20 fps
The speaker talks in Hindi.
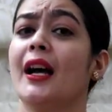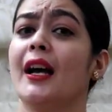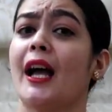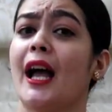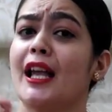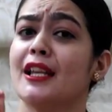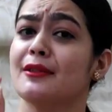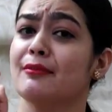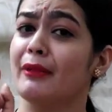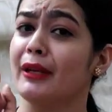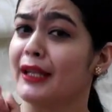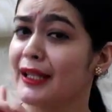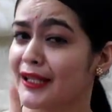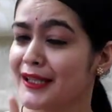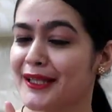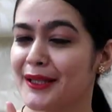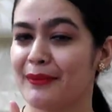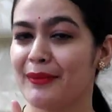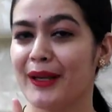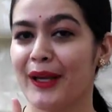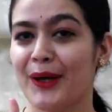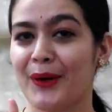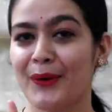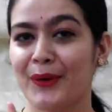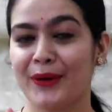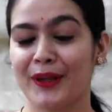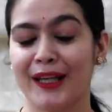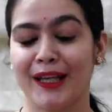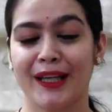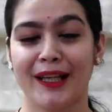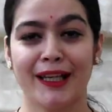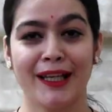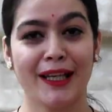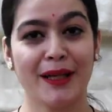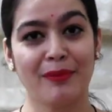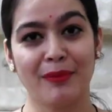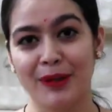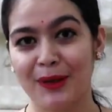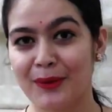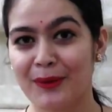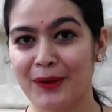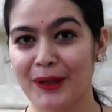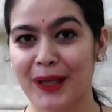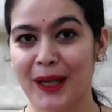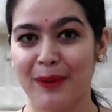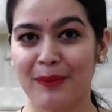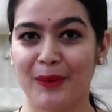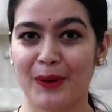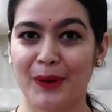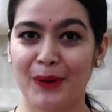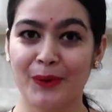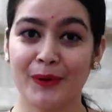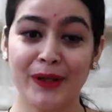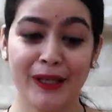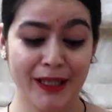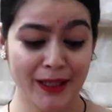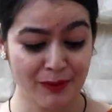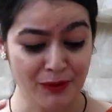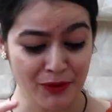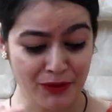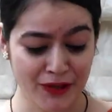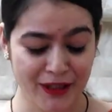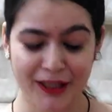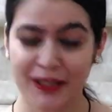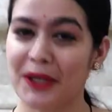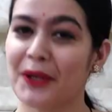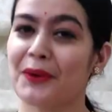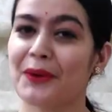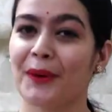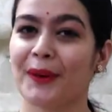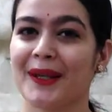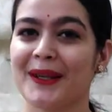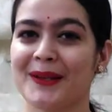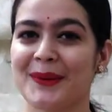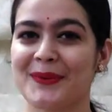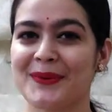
गाइस मैं किसी भी एक कुर्ते के लिए बिल्कुल नहीं बोलूँगी कि मुझे ये कुर्ता